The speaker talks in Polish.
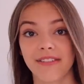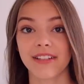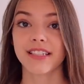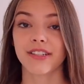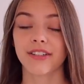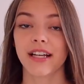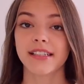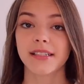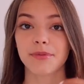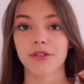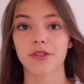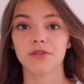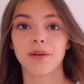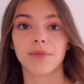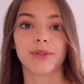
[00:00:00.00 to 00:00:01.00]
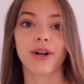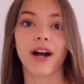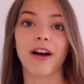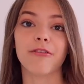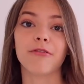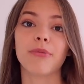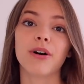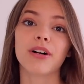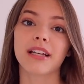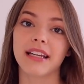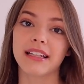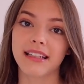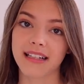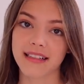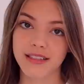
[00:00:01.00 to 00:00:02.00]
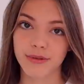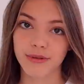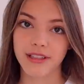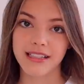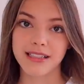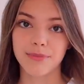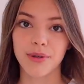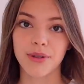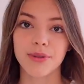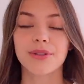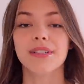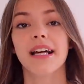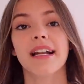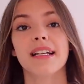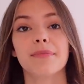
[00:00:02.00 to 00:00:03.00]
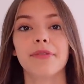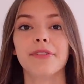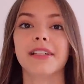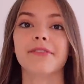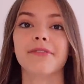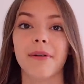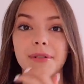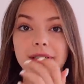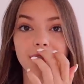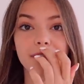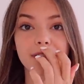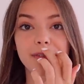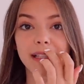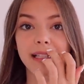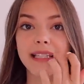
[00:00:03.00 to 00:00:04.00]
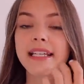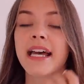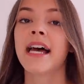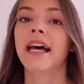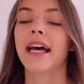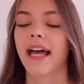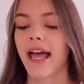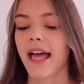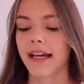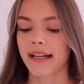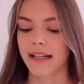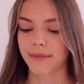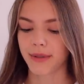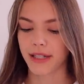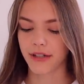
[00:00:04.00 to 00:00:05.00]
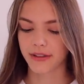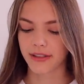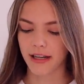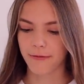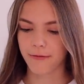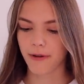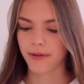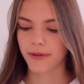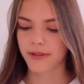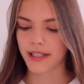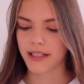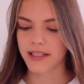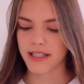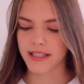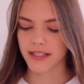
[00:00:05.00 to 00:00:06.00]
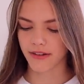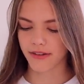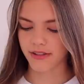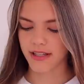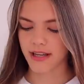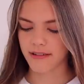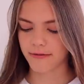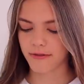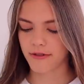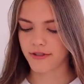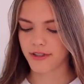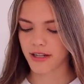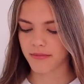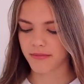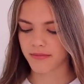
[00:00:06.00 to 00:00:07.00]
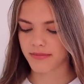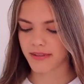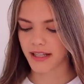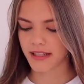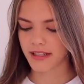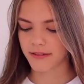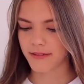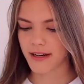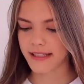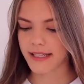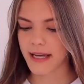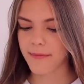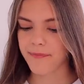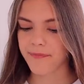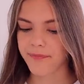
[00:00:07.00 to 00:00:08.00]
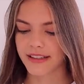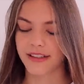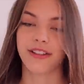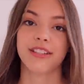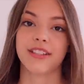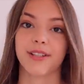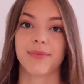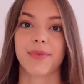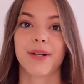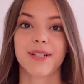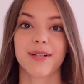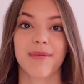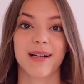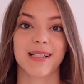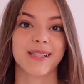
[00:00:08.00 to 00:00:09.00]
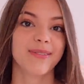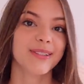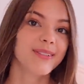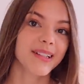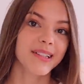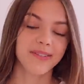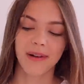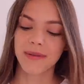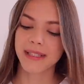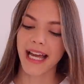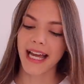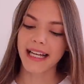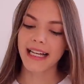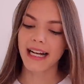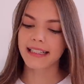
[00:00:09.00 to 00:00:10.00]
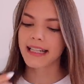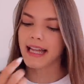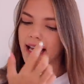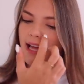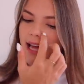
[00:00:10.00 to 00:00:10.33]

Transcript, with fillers: A więc to ja się przesuwam trochę w bok i teraz tutaj z boku zaraz powinien Wam się wyświetlić ekran mojego telefonu, także co, ja włączam nagrywanie, no i co, proszę bardzo, wyświetlił Wam się ekran e,